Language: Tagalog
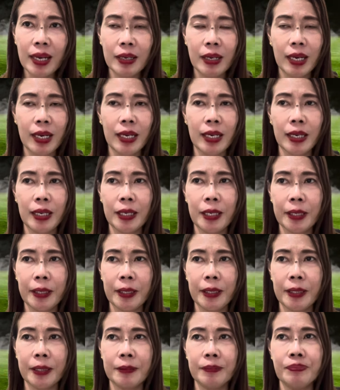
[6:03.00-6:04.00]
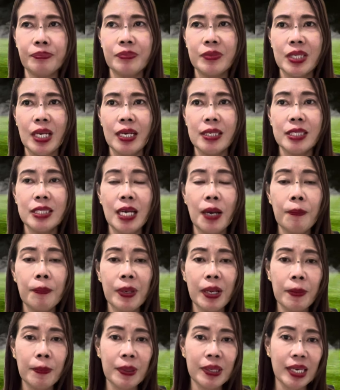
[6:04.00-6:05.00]
um, uh,
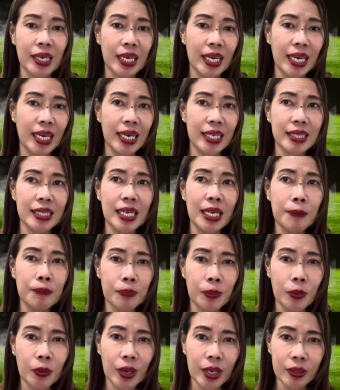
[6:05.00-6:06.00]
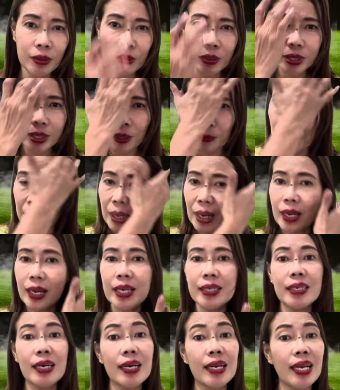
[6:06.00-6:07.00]
Siyempre, mag-iingat din po kayo sa mga
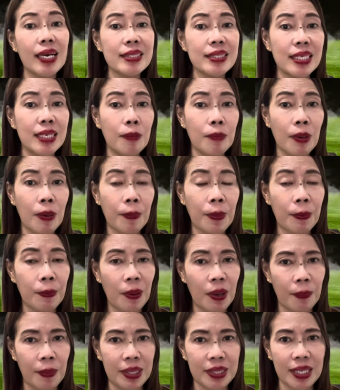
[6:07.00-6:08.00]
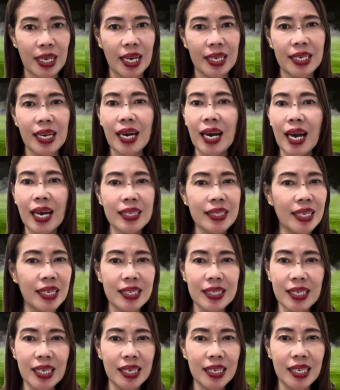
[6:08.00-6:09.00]
ganyang klase ng mga pagbabanta na kahit
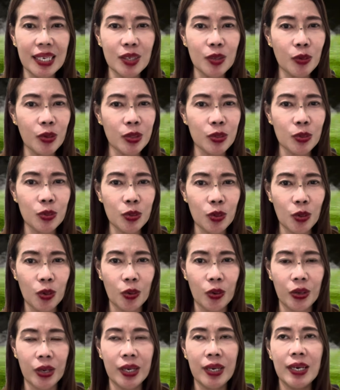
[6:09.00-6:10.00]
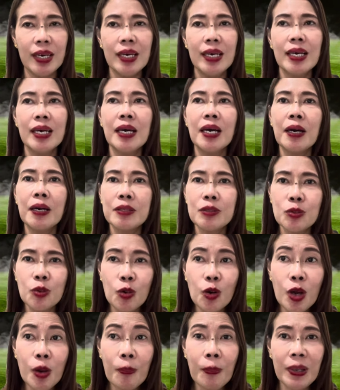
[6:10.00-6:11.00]
hindi ninyo itinuloy,
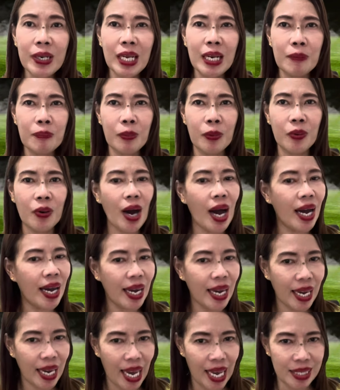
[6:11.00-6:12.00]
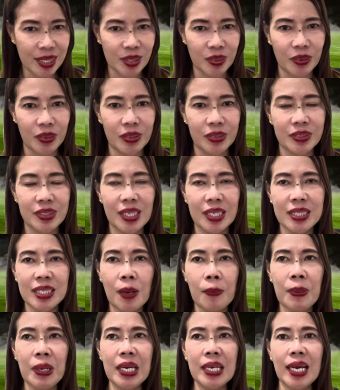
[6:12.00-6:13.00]
tuloy pa rin po ang kaso. Nga
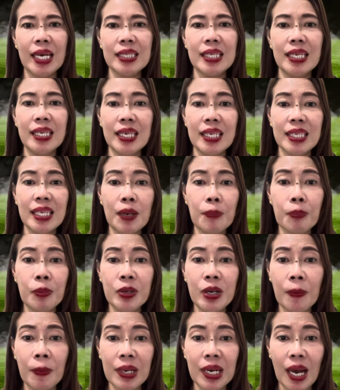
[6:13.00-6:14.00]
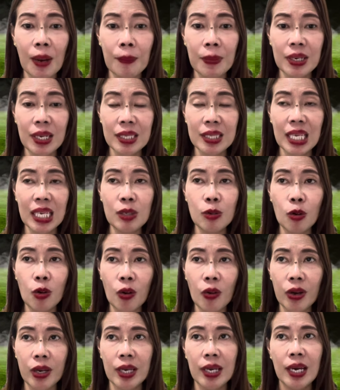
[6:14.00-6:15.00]
sabihin natin, hindi po naman namin
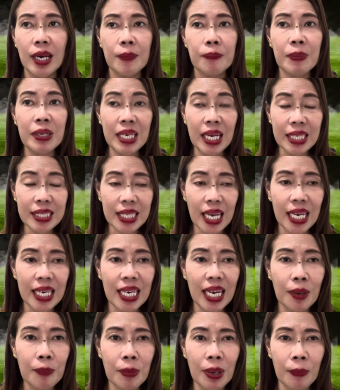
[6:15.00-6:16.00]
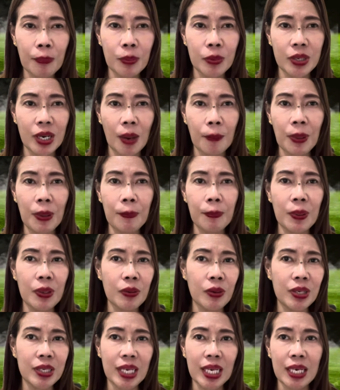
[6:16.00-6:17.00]
itinuloy. Binantaan lamang po namin, pero
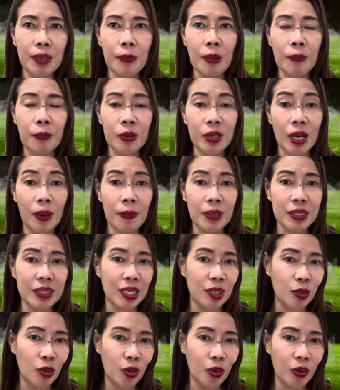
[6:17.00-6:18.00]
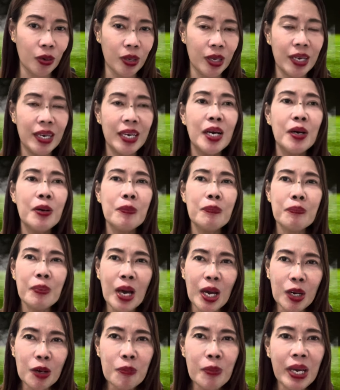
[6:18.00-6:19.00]
hindi naman po namin tinuloy.
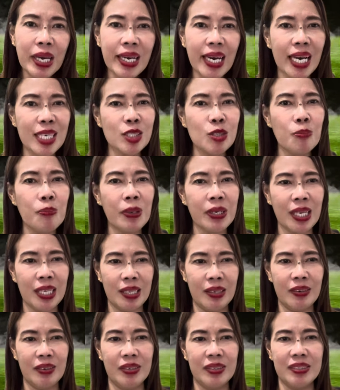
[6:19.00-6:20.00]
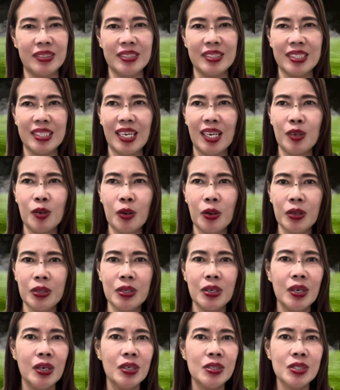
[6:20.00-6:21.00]
Pero may kaso pa rin yun. Ayun.
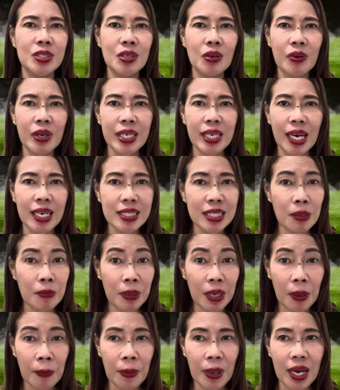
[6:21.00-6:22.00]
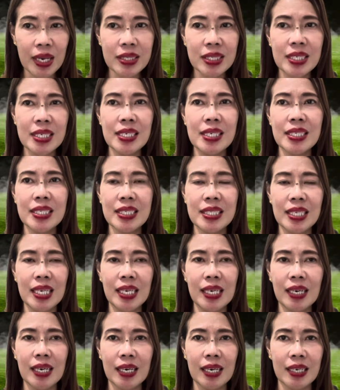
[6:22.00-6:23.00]
So, ayan sa mga bashers
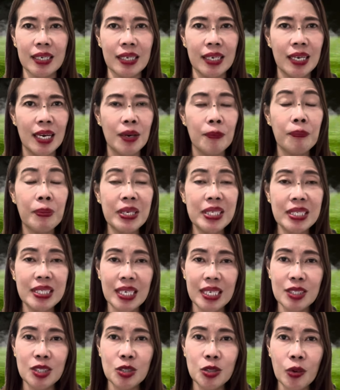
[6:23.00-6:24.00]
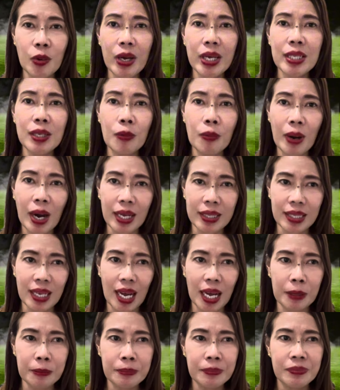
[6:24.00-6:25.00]
ni uh, Princess Joy
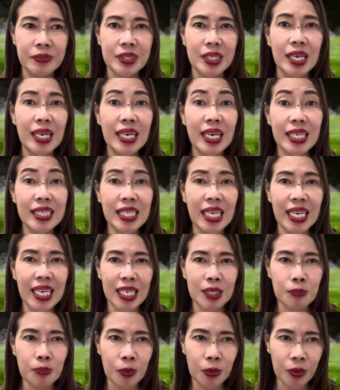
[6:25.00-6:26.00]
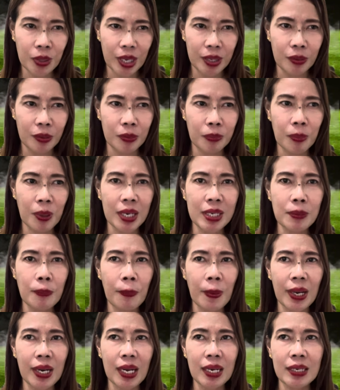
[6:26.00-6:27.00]
Diwata, ingat-ingat po kayo.
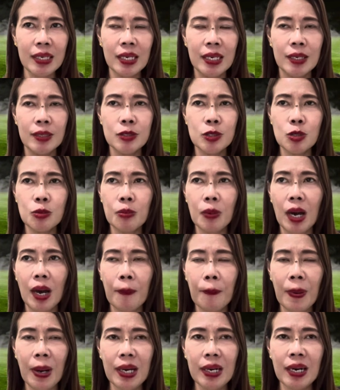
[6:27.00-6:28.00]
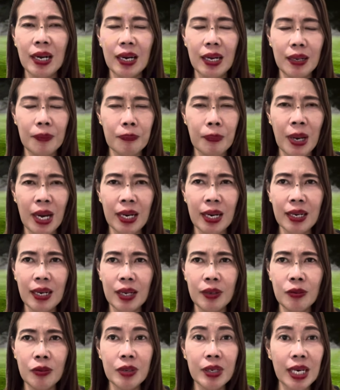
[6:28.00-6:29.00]
Parang, sum, pa, parang
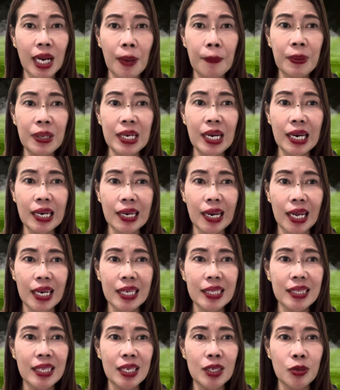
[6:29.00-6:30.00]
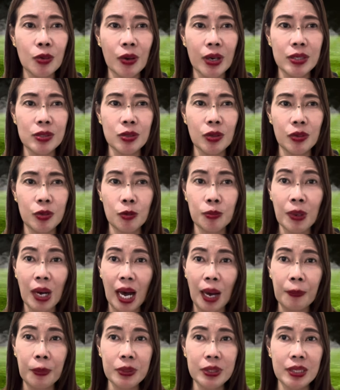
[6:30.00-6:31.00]
ano, grabe na ang galit ninyo kay Joy.
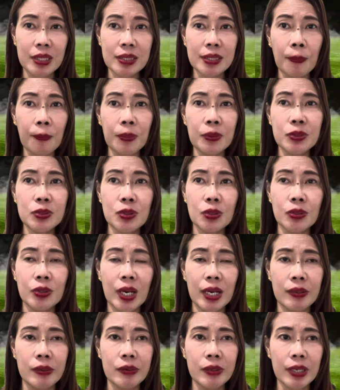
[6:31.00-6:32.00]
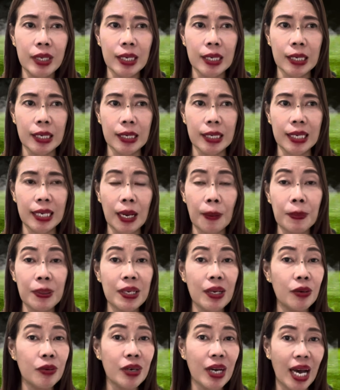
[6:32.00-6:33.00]
Umaabot na sa puntong ano, uh, grabe
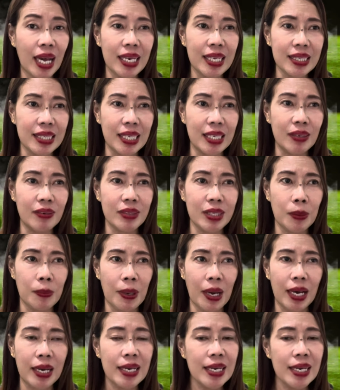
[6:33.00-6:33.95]
na yung galit ninyo, di ba?